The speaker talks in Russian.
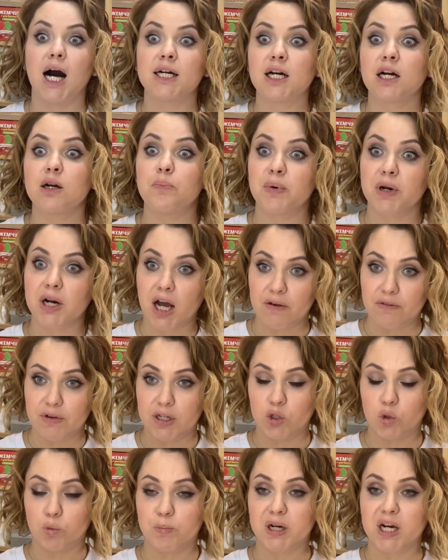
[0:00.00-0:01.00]
А как
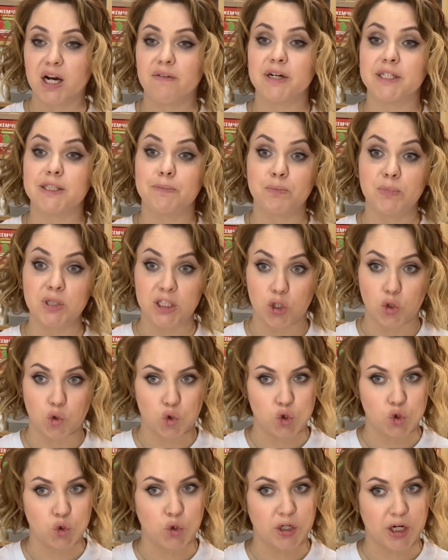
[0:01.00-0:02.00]
правильно упаковать мыло
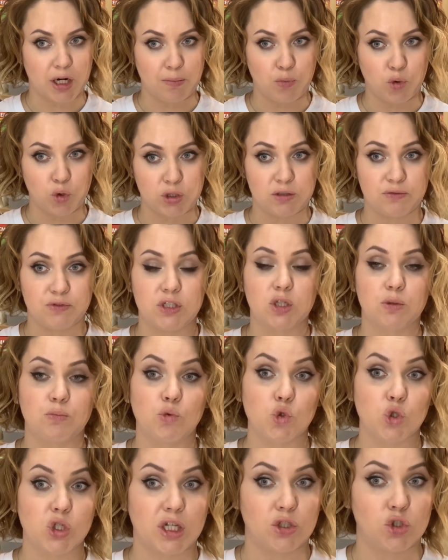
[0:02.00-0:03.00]
ручной работы в
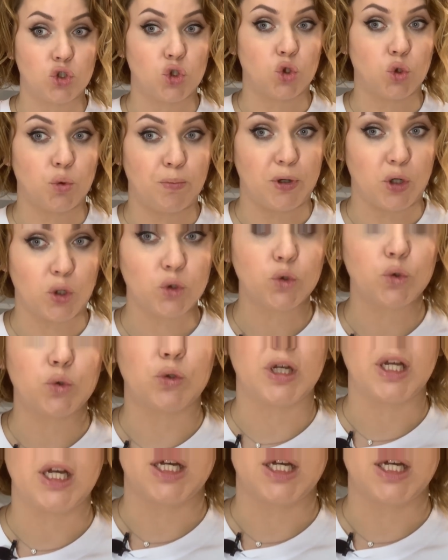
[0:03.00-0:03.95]
термоусадочную пленку,